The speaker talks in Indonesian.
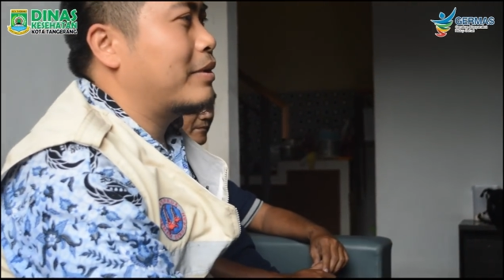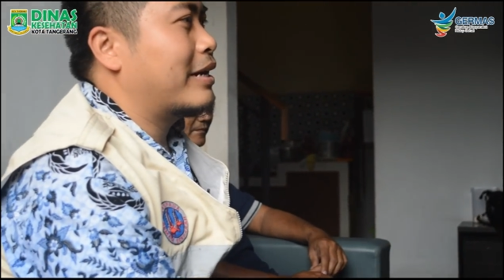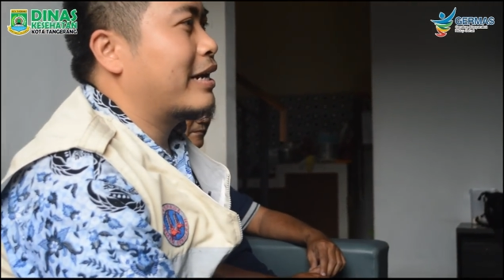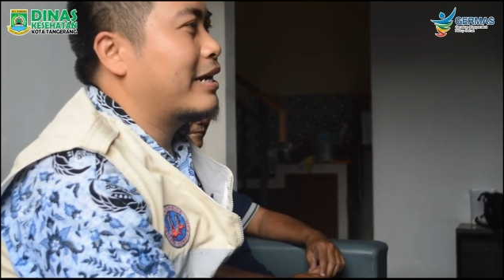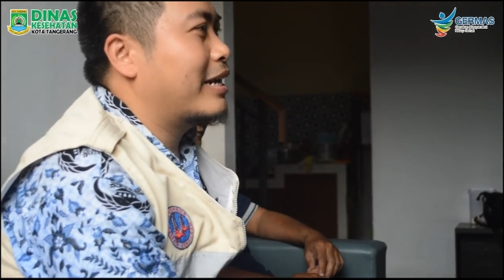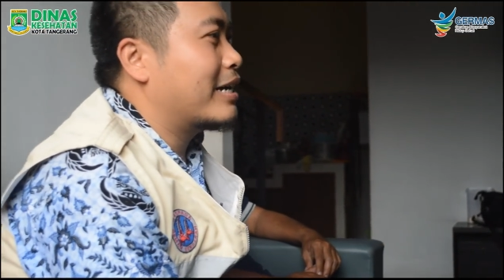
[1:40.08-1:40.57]
biar
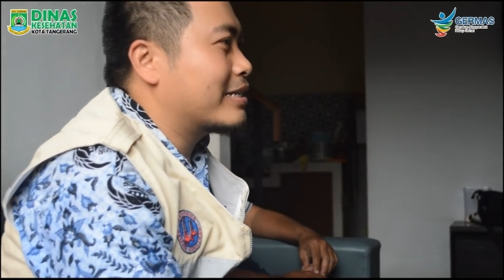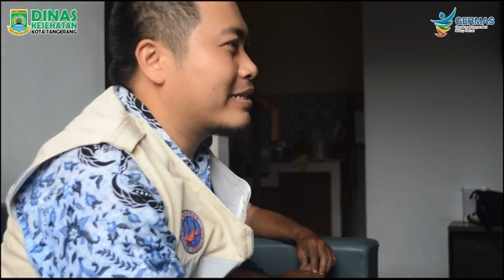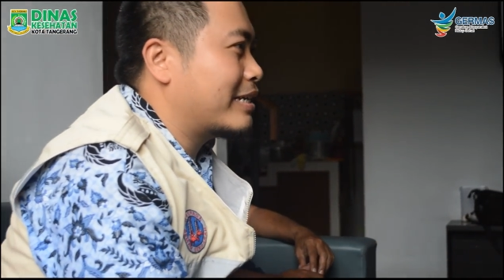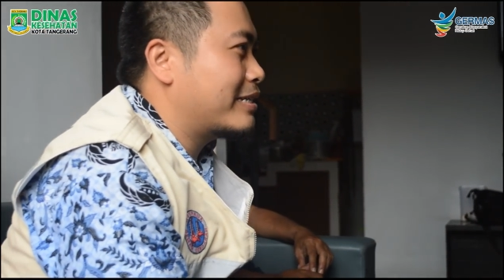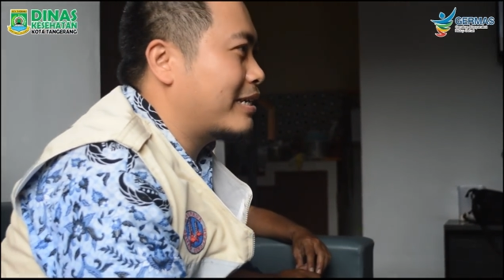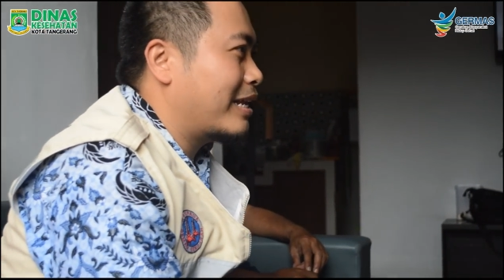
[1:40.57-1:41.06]
enak
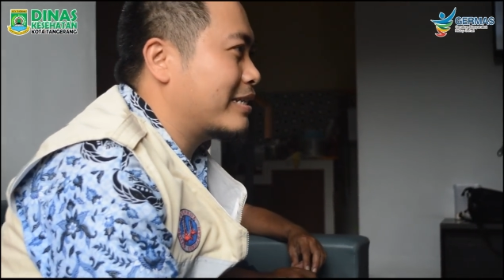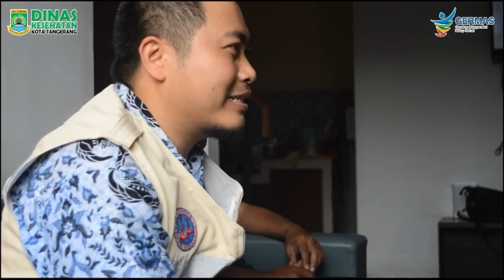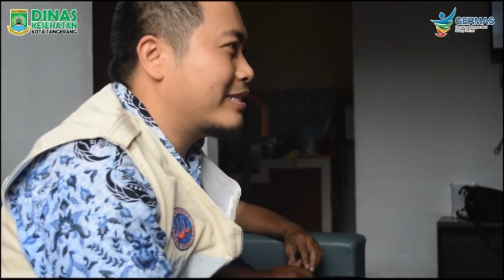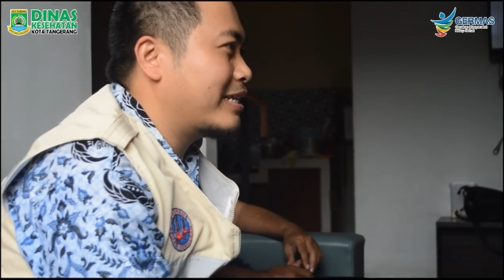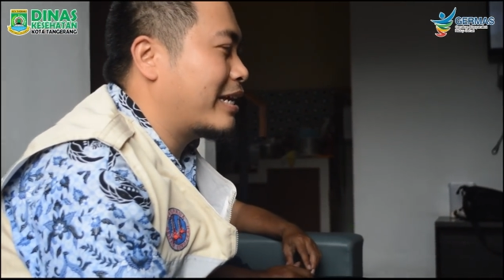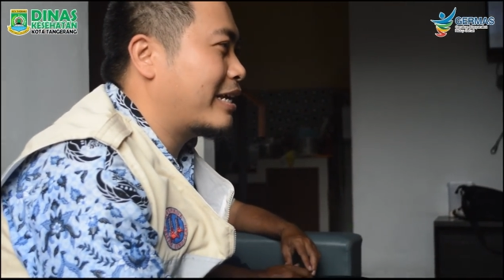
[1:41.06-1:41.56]
saya
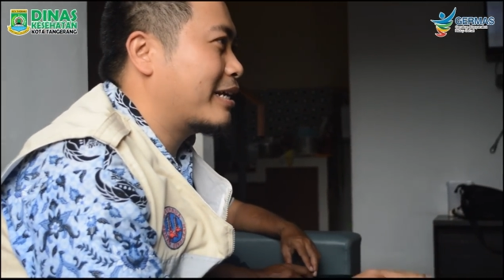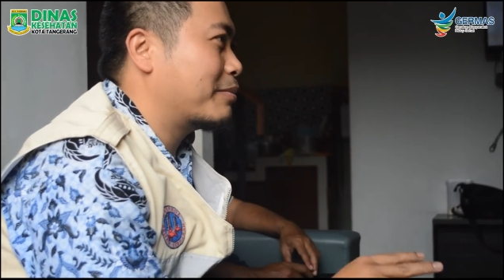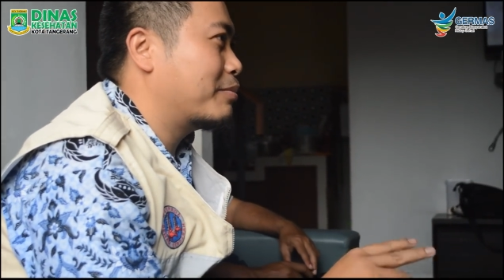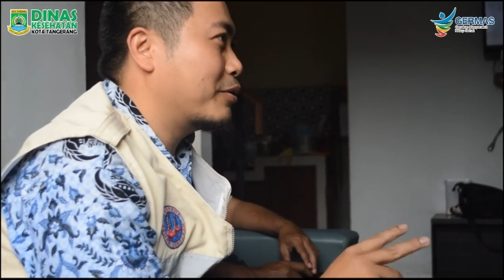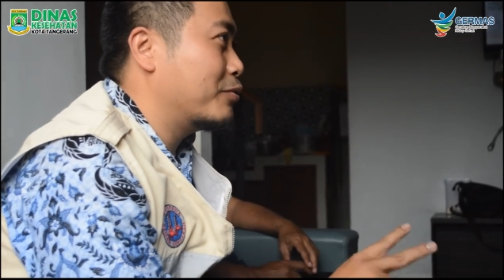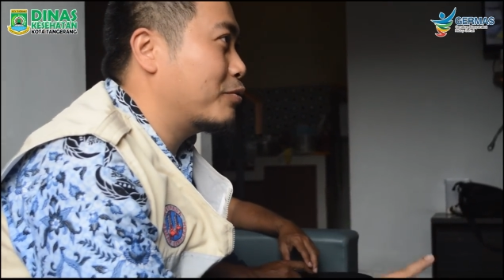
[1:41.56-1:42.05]
jelasinnya enak
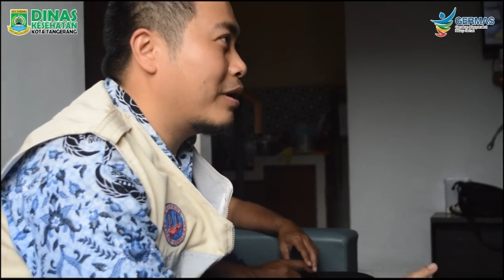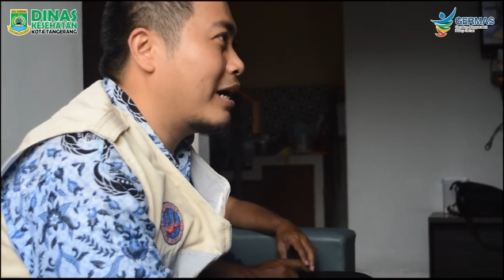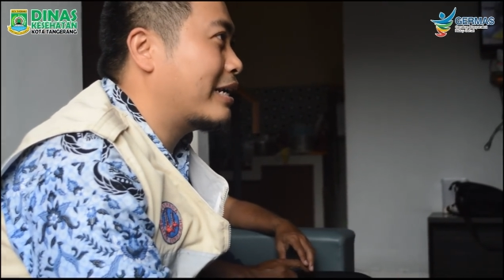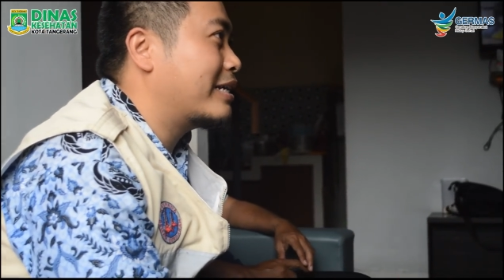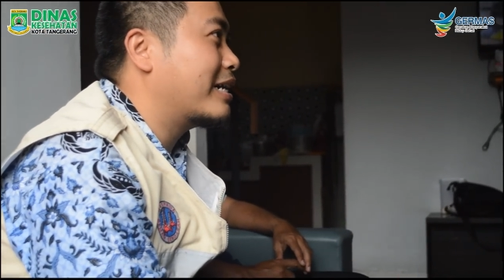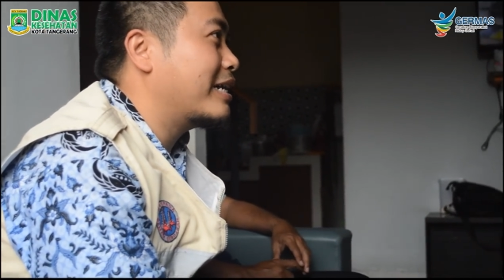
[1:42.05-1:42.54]
berdua.
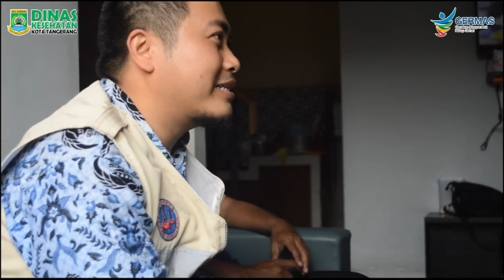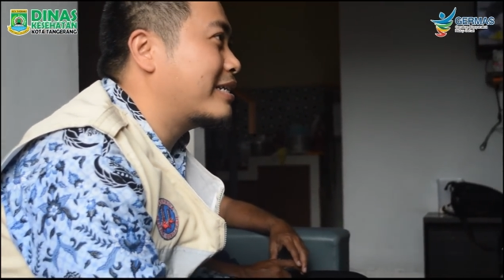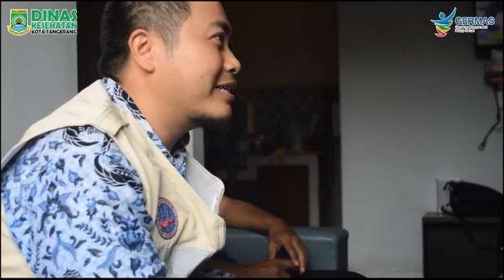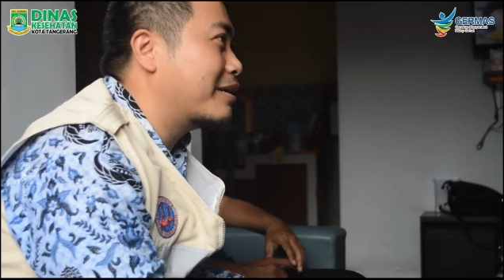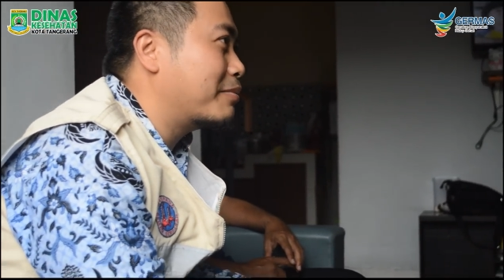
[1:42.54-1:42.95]
Ada nggak istrinya